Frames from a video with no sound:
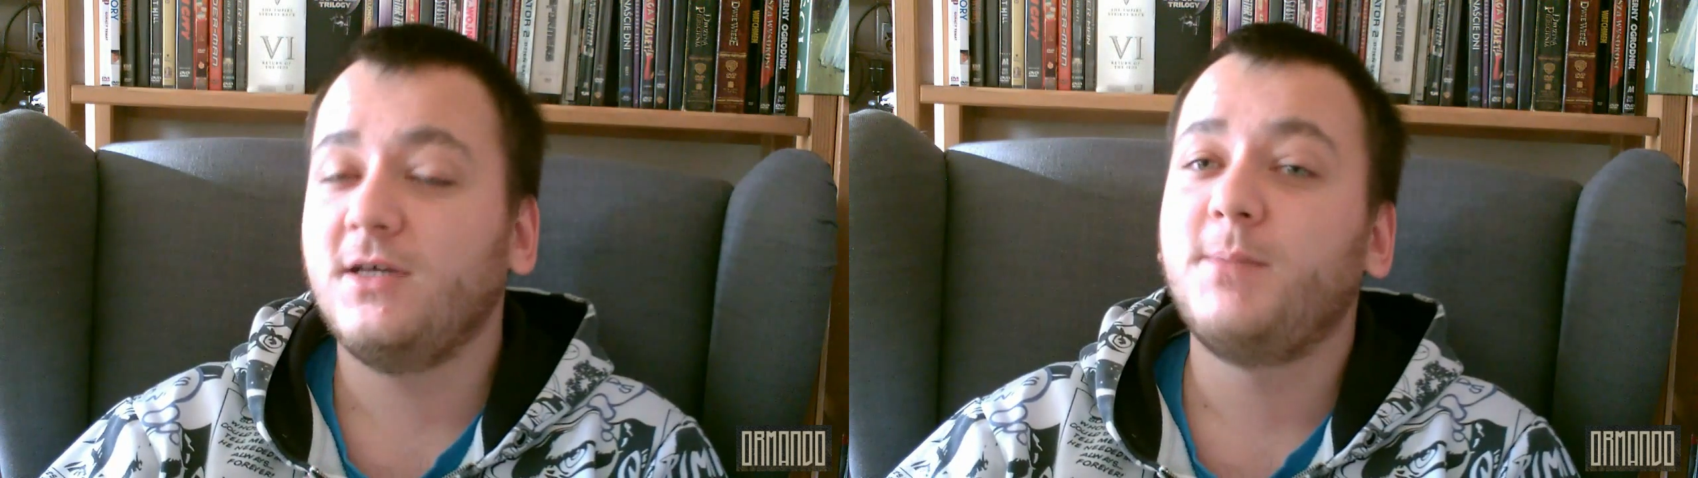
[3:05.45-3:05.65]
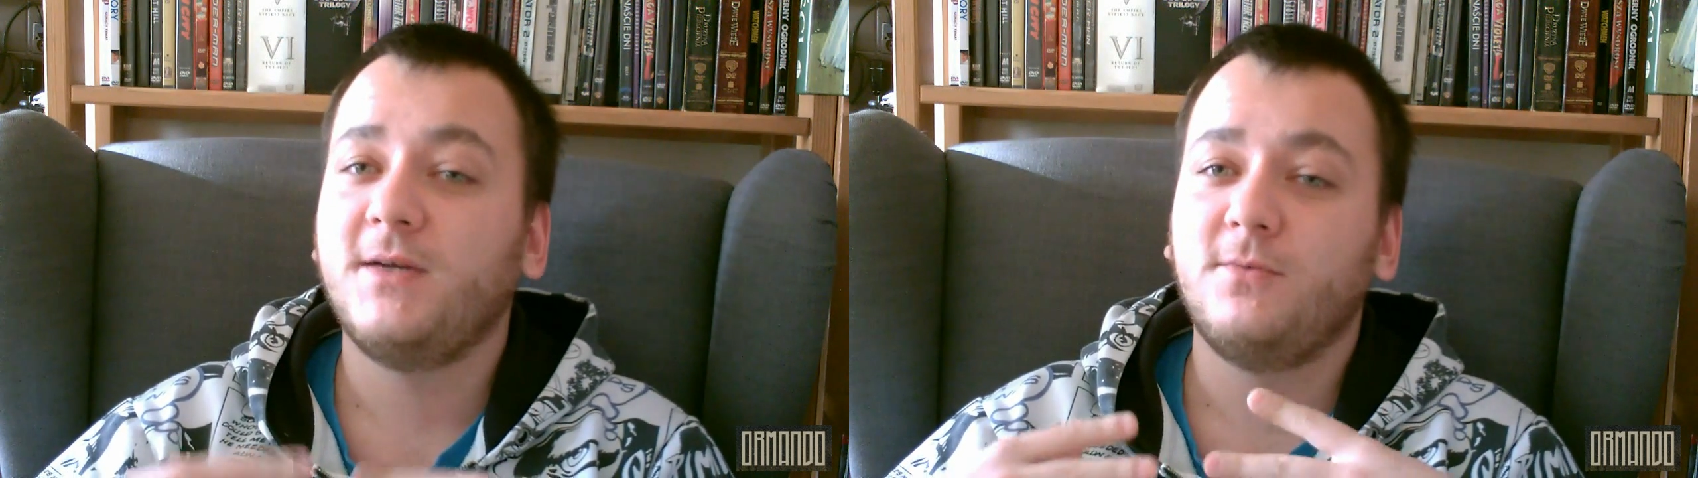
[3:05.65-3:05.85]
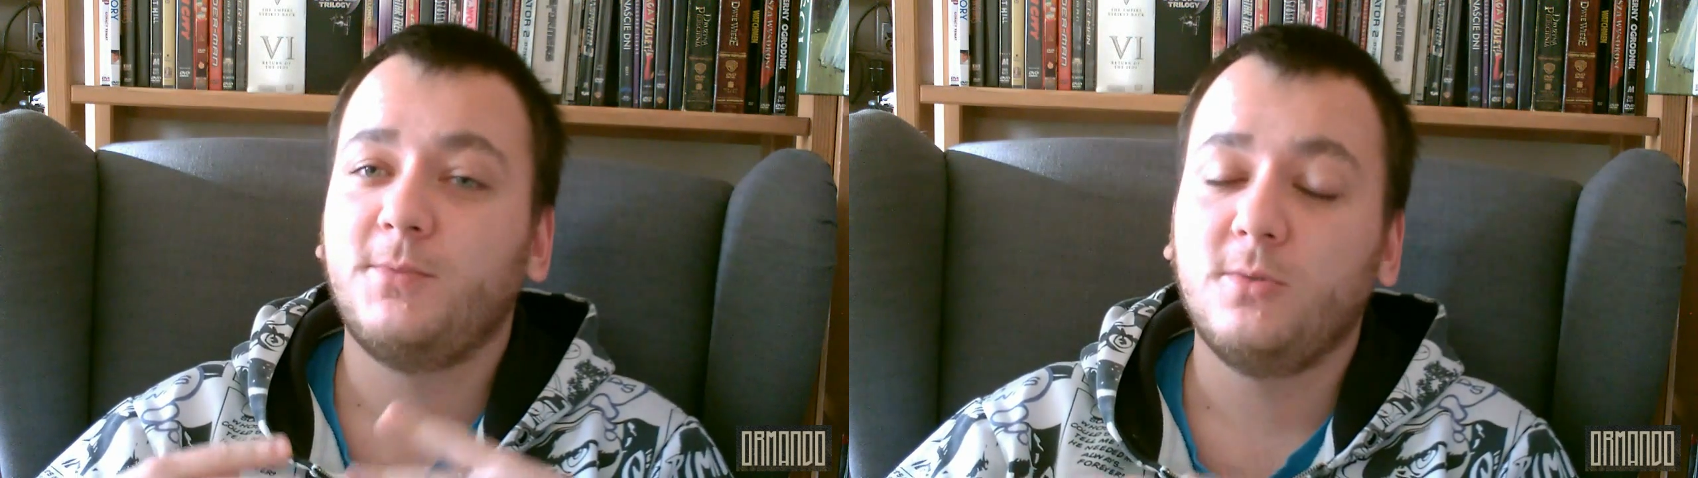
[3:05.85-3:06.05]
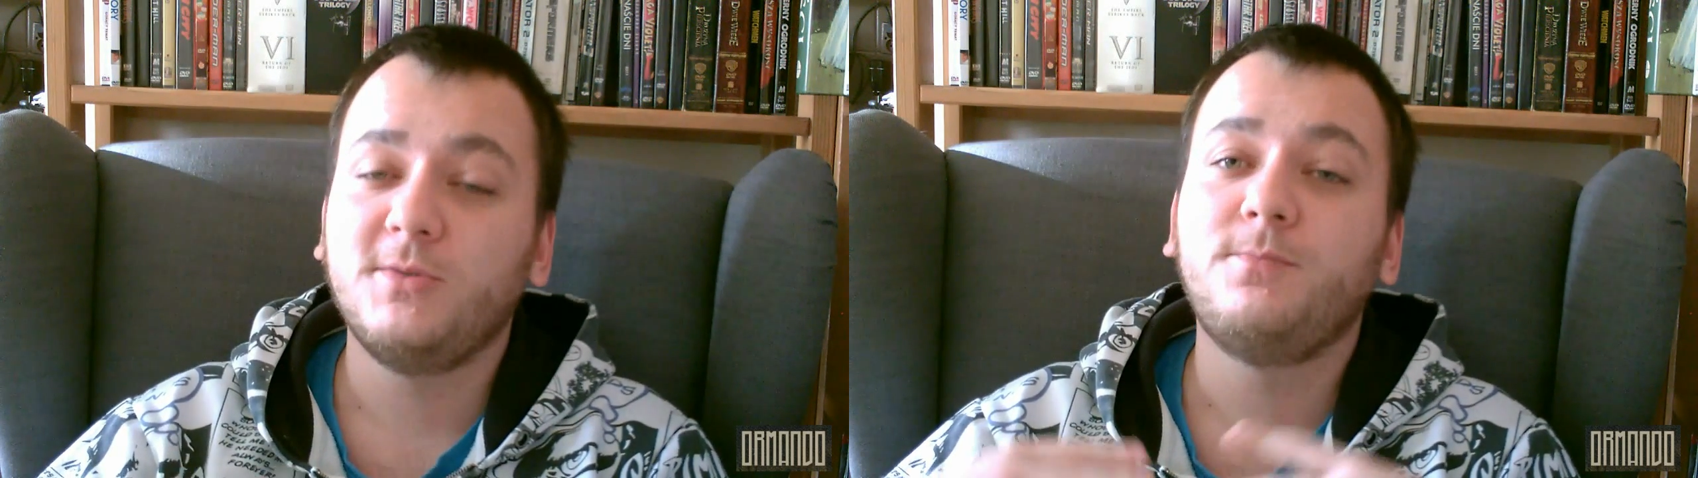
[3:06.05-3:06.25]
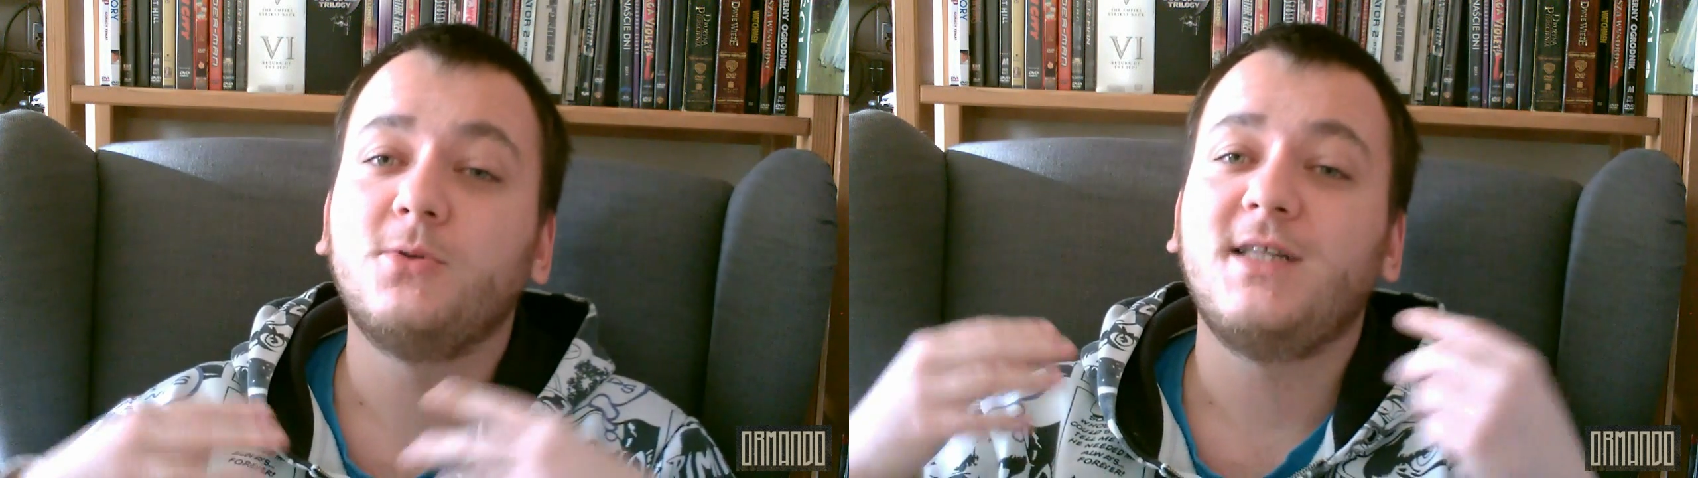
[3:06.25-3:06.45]

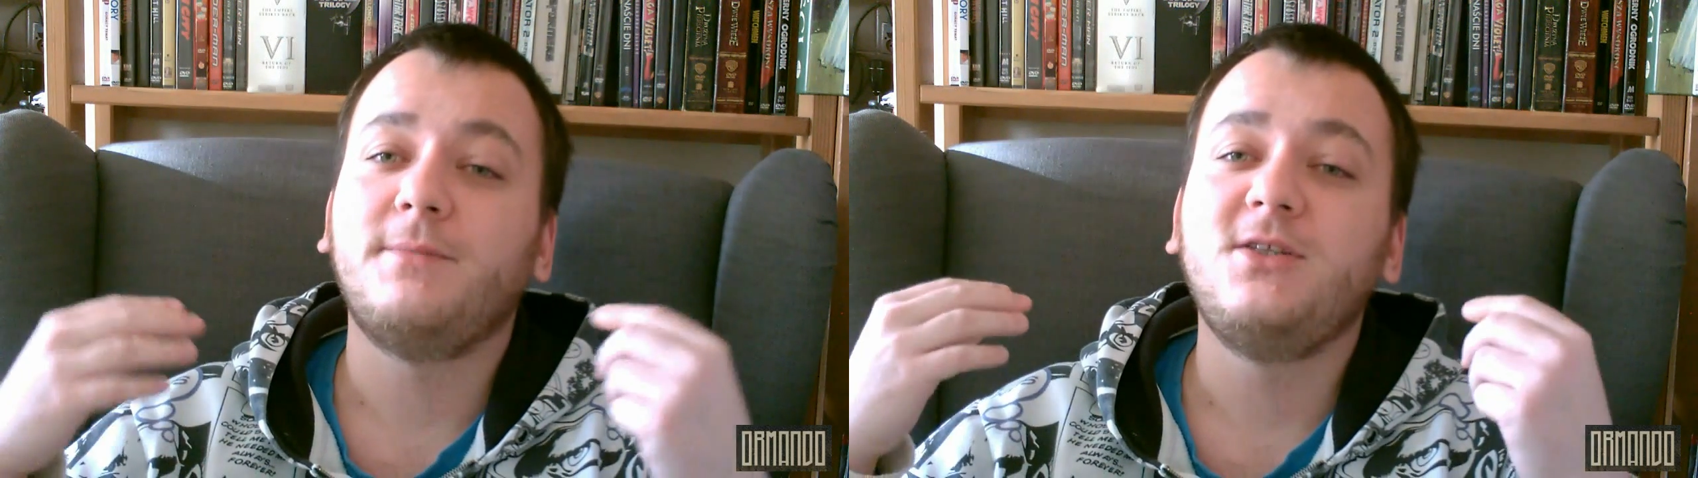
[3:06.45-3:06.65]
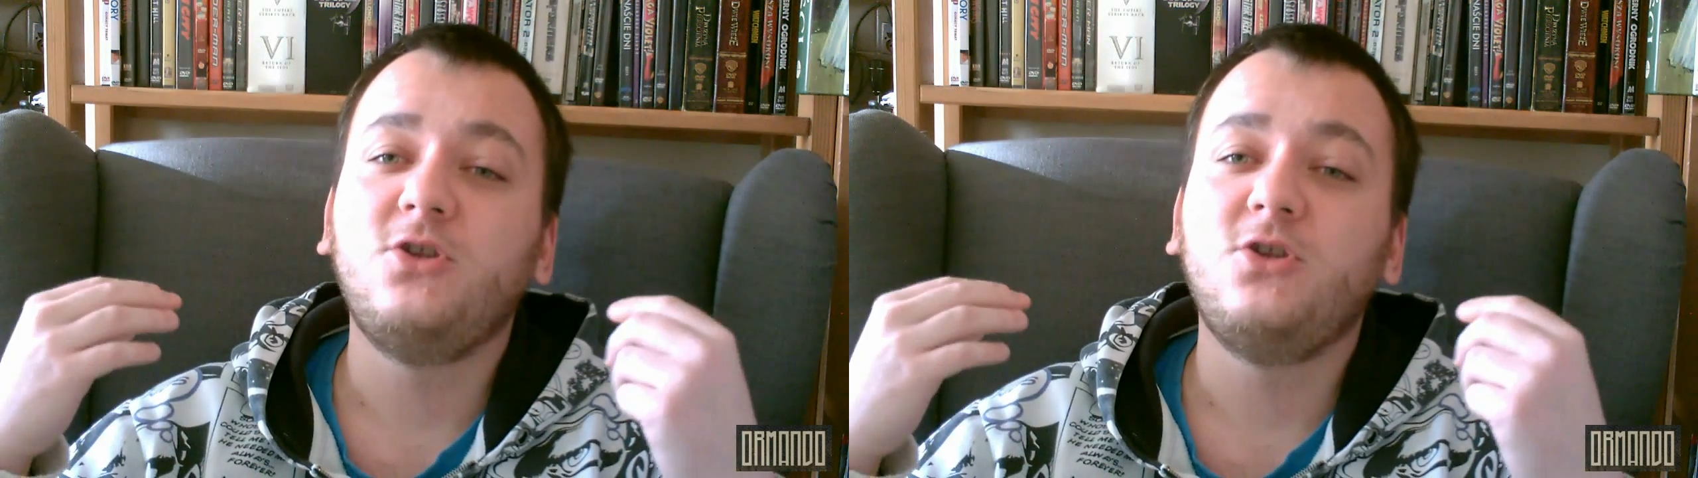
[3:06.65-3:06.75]
najprawdopodobniej poznamy